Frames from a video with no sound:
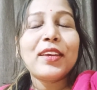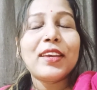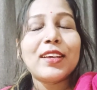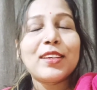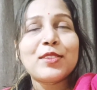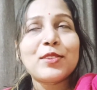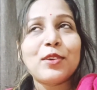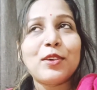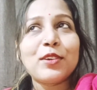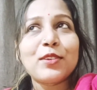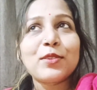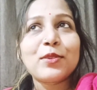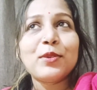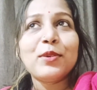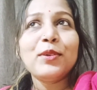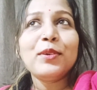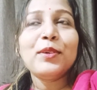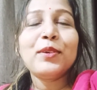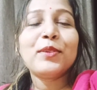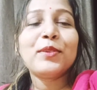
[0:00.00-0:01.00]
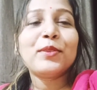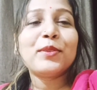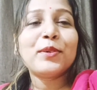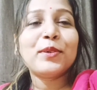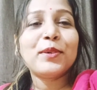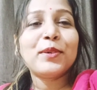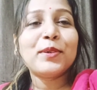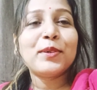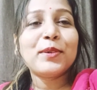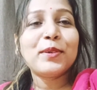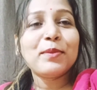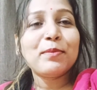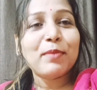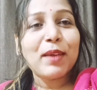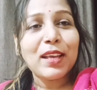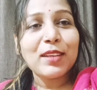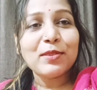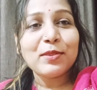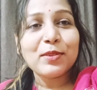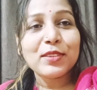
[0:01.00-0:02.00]
एक शॉर्ट्स को तो
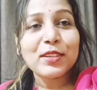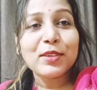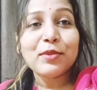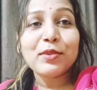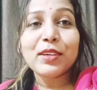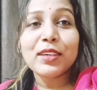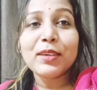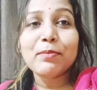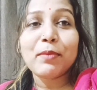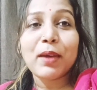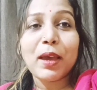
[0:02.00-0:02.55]
मैं सोच रही हूँ कि